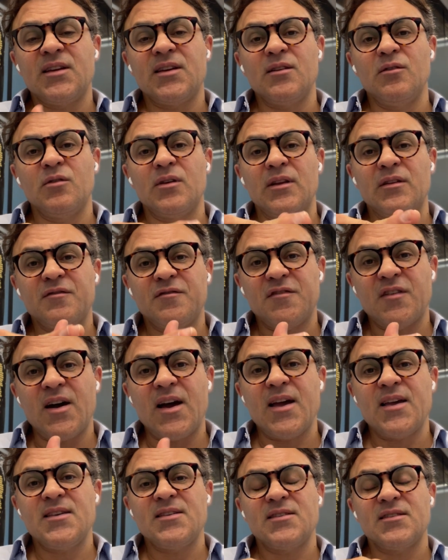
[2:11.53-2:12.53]
aquilo que ele
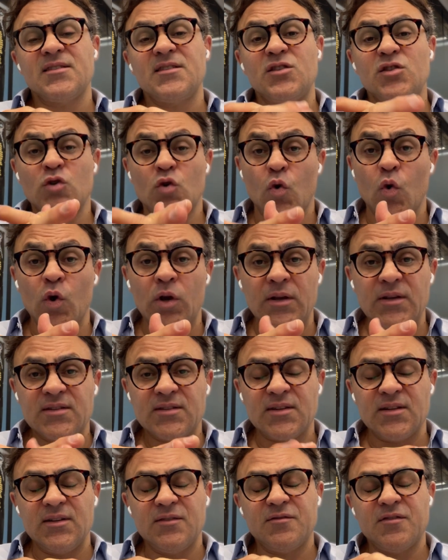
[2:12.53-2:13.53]
faz, as escolhas
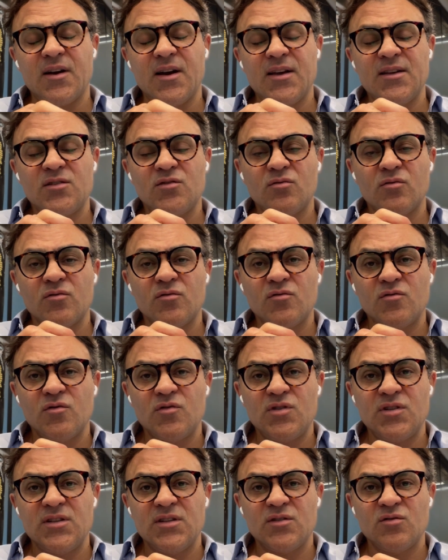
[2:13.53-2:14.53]
que ele faz todos
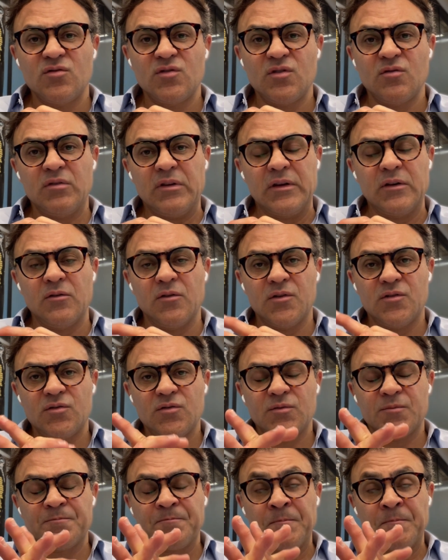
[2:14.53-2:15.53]
os dias no seu negócio.